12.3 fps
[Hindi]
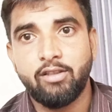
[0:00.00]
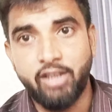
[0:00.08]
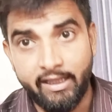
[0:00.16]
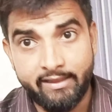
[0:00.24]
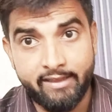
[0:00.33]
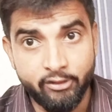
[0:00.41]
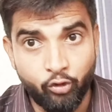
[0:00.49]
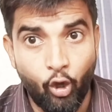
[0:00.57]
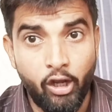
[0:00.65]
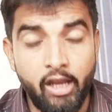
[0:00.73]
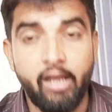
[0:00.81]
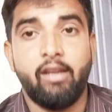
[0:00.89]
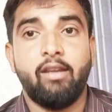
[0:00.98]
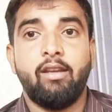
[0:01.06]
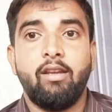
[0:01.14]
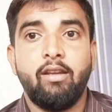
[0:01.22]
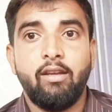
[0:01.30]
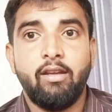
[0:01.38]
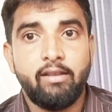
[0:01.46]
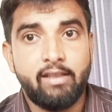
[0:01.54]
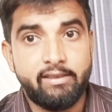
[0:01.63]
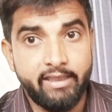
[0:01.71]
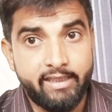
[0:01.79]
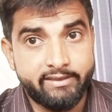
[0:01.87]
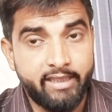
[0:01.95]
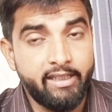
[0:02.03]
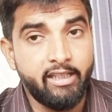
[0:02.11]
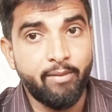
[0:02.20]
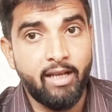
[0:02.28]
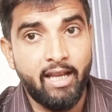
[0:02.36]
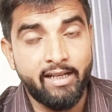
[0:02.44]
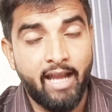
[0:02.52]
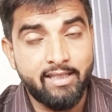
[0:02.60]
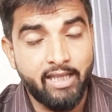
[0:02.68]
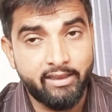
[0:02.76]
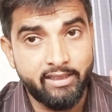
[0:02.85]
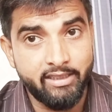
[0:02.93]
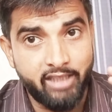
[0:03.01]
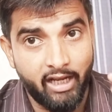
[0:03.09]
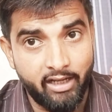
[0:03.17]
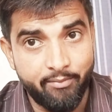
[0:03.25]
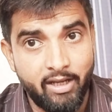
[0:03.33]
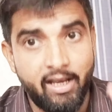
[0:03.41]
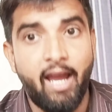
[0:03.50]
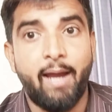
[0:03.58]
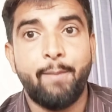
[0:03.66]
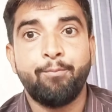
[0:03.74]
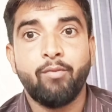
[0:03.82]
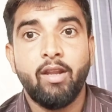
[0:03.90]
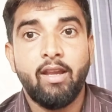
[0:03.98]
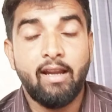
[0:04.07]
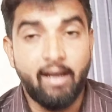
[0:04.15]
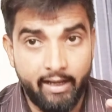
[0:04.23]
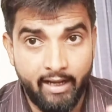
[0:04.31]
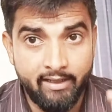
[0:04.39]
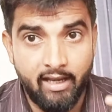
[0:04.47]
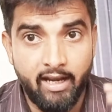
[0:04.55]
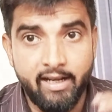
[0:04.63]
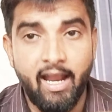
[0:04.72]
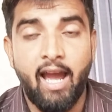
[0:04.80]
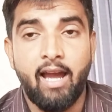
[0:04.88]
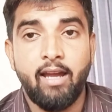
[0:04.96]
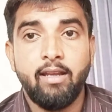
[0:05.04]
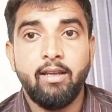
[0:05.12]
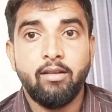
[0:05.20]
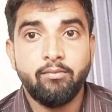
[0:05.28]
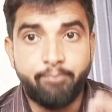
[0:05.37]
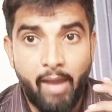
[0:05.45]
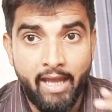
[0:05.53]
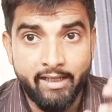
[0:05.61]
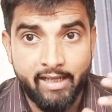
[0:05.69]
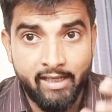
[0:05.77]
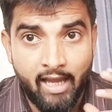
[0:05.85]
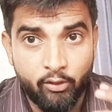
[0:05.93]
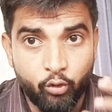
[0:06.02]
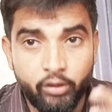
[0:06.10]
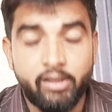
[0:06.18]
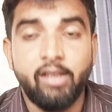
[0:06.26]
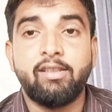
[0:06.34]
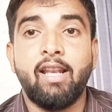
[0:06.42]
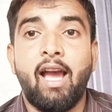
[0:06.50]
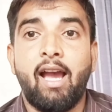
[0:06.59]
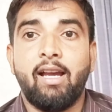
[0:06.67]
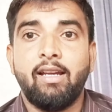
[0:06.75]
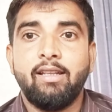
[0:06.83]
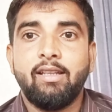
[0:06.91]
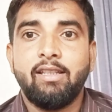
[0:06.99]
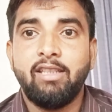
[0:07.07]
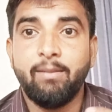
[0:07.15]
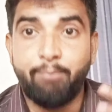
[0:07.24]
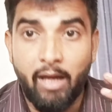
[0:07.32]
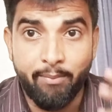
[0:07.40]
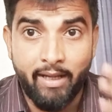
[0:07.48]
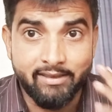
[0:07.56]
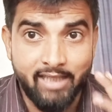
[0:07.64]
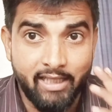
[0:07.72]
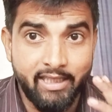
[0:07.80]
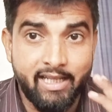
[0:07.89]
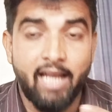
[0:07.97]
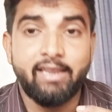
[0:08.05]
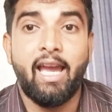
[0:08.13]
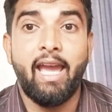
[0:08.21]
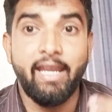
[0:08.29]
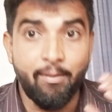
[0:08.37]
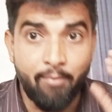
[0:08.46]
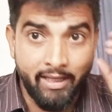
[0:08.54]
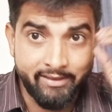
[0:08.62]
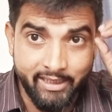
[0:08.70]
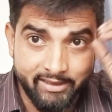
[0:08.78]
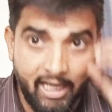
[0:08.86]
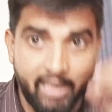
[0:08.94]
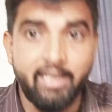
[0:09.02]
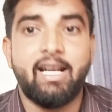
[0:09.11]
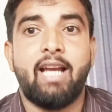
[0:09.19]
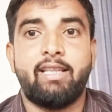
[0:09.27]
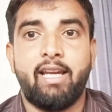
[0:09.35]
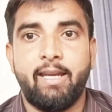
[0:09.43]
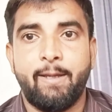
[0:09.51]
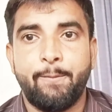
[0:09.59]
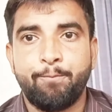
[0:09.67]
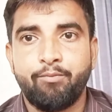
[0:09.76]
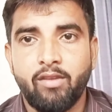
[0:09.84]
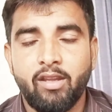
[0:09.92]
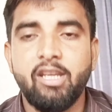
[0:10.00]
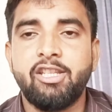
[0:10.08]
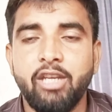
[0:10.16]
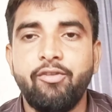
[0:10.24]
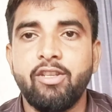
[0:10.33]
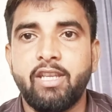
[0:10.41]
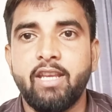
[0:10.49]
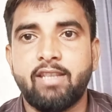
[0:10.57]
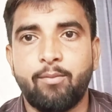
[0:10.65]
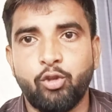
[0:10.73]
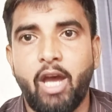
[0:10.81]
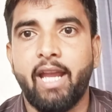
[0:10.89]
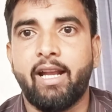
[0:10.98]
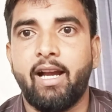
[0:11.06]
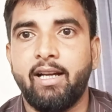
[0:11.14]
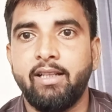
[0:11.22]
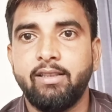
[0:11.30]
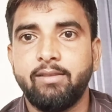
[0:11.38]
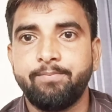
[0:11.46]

छत्तीस गोली किसी के शरीर में लगना छत्तीस छर्रे मिलना करंट लगना पैर के नाखून खींचना ये बर्बरता दिखाता है ये मानसिकता दिखाता है किसी विशेष समुदाय का